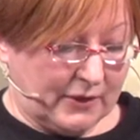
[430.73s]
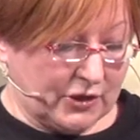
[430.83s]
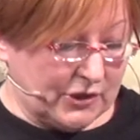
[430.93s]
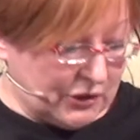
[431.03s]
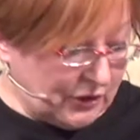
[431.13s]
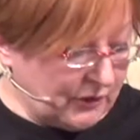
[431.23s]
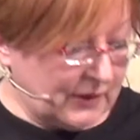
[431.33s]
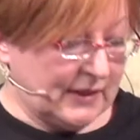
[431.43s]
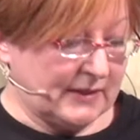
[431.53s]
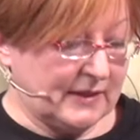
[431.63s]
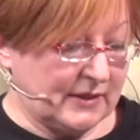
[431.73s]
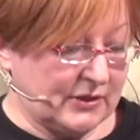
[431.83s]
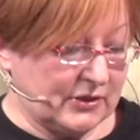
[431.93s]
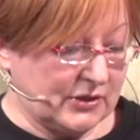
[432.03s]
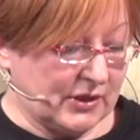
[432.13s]
Czyli środki
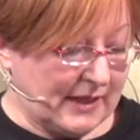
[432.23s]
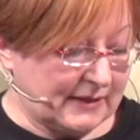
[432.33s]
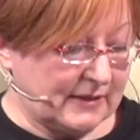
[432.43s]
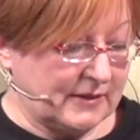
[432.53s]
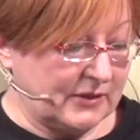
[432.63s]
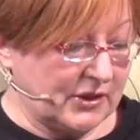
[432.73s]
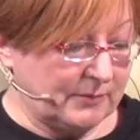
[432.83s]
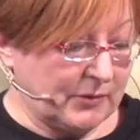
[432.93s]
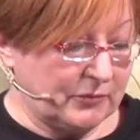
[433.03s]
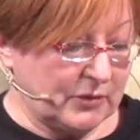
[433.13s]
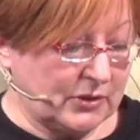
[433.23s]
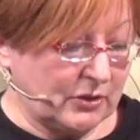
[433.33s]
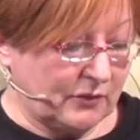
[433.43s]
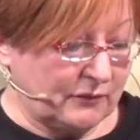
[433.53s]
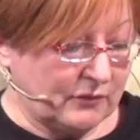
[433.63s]
artystyczne pełniły
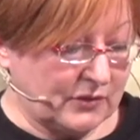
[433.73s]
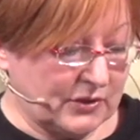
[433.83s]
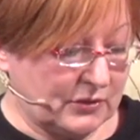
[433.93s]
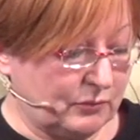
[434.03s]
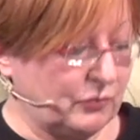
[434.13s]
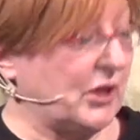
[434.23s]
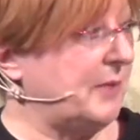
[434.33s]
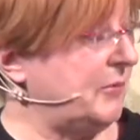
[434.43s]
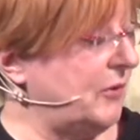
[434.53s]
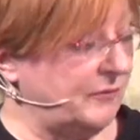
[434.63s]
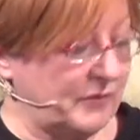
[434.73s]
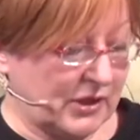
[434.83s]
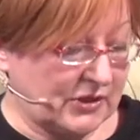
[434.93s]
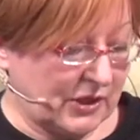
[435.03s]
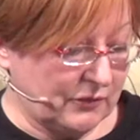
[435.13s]
tylko funkcję służebną,
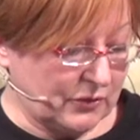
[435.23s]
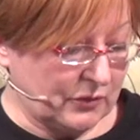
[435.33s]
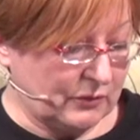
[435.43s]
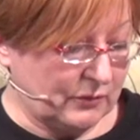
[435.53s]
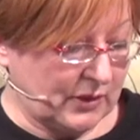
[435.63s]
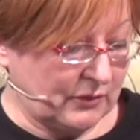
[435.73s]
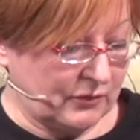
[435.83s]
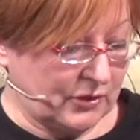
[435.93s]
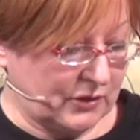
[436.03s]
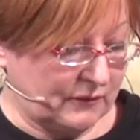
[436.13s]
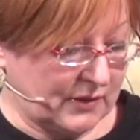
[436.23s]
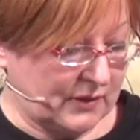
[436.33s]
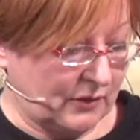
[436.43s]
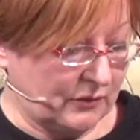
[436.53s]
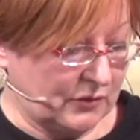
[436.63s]
wyrażając stosunek do
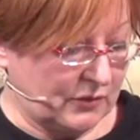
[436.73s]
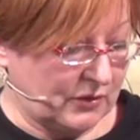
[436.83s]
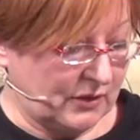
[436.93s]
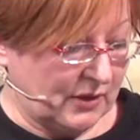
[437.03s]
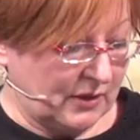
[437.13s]
rzeczywistości.